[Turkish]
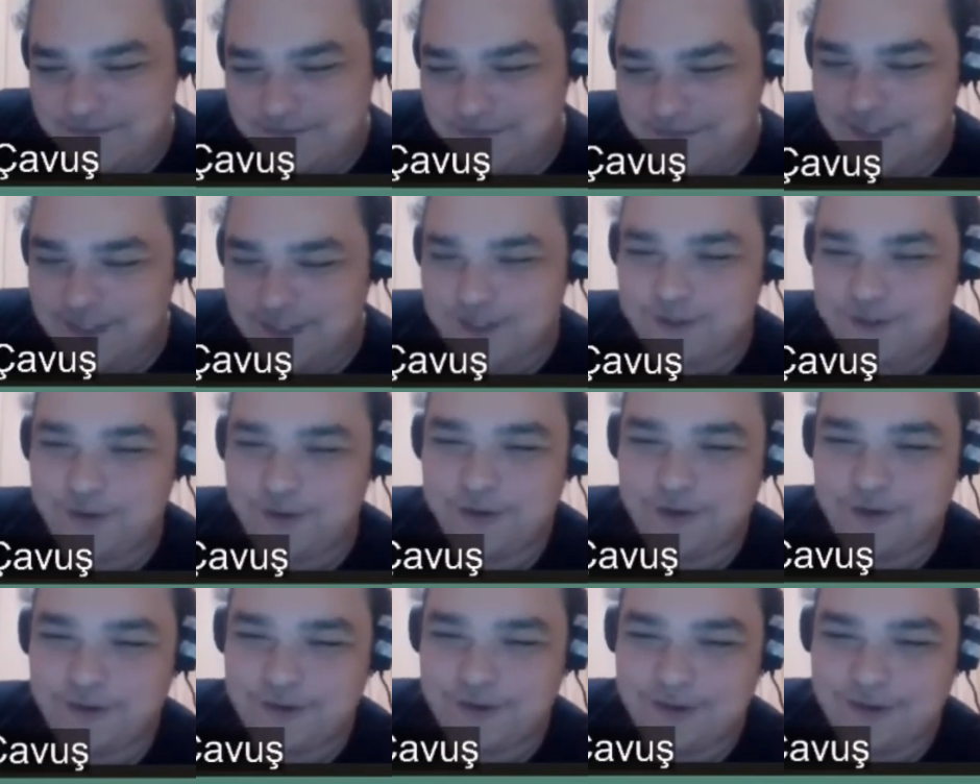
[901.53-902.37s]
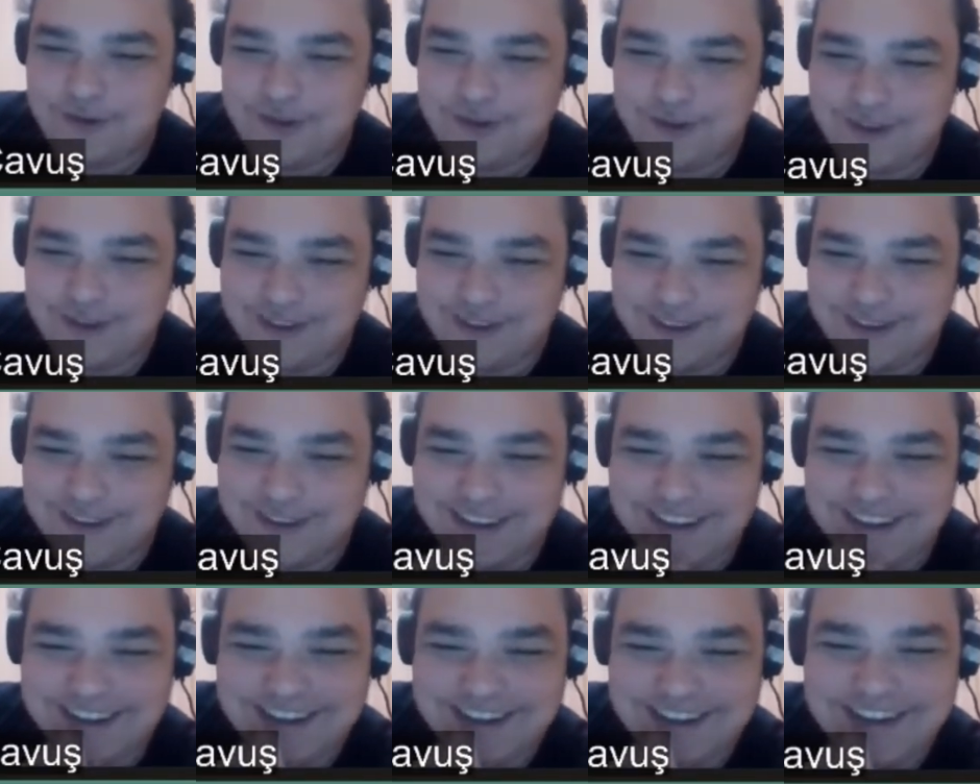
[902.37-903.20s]
Ligi de kaybeder bu
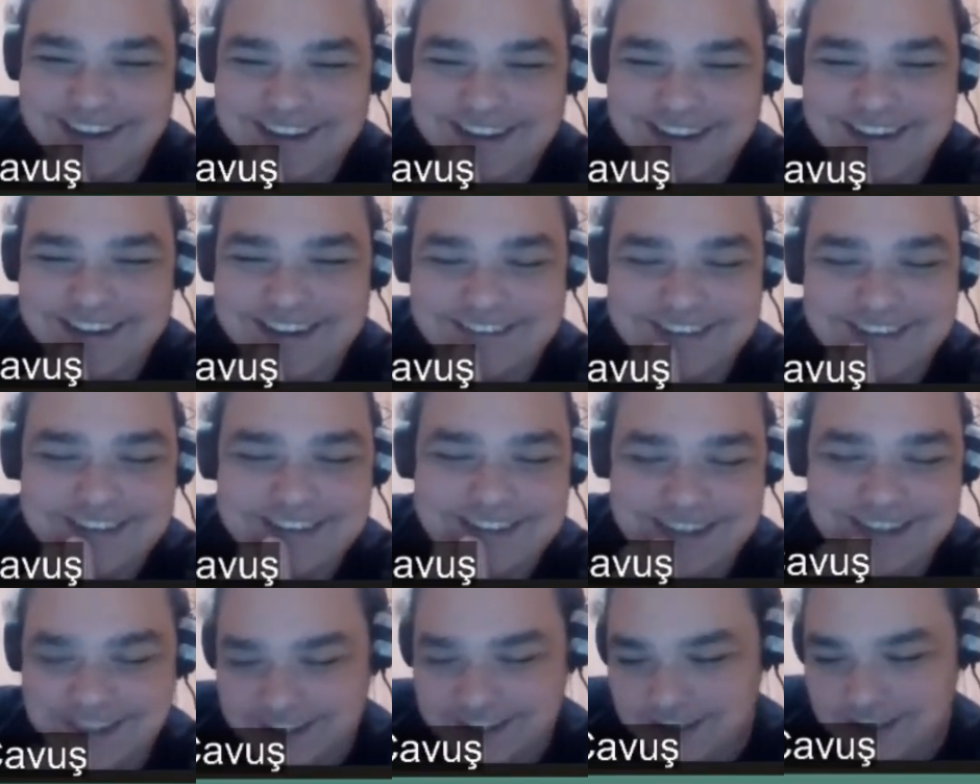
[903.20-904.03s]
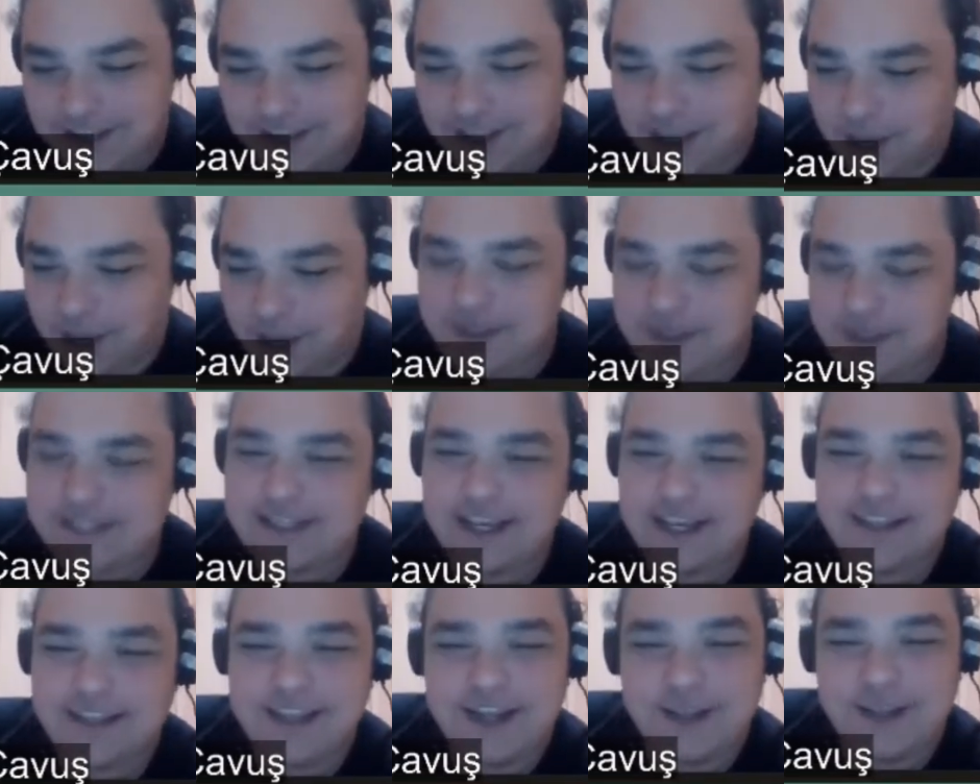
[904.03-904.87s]
buradan. evet. Ama
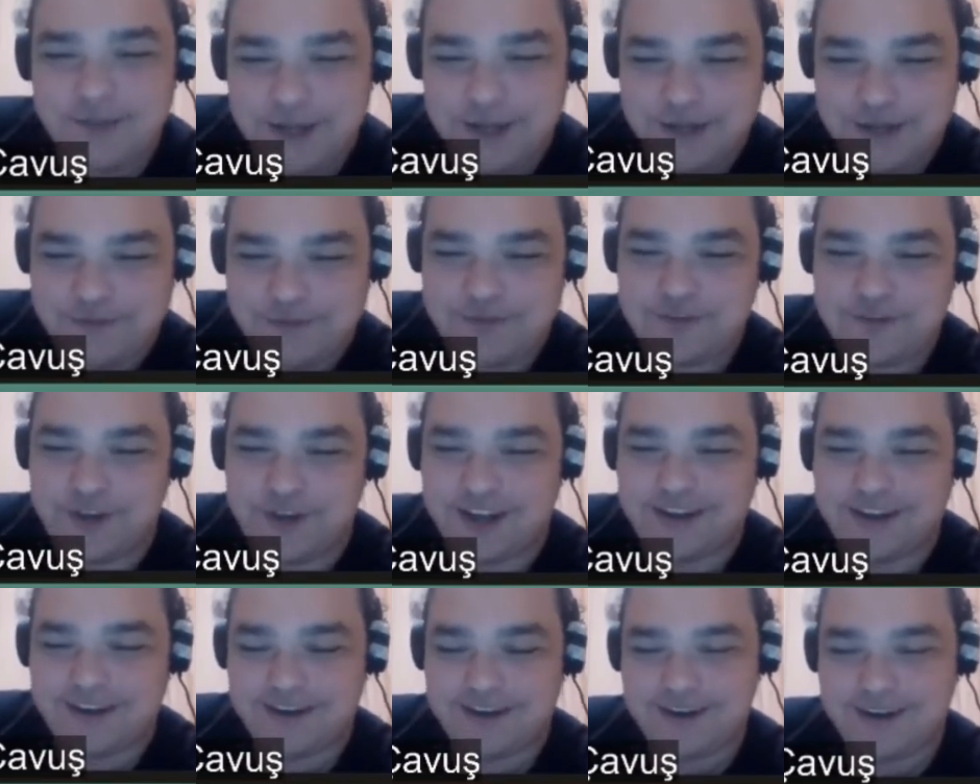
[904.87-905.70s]
şeyden eminim şu an.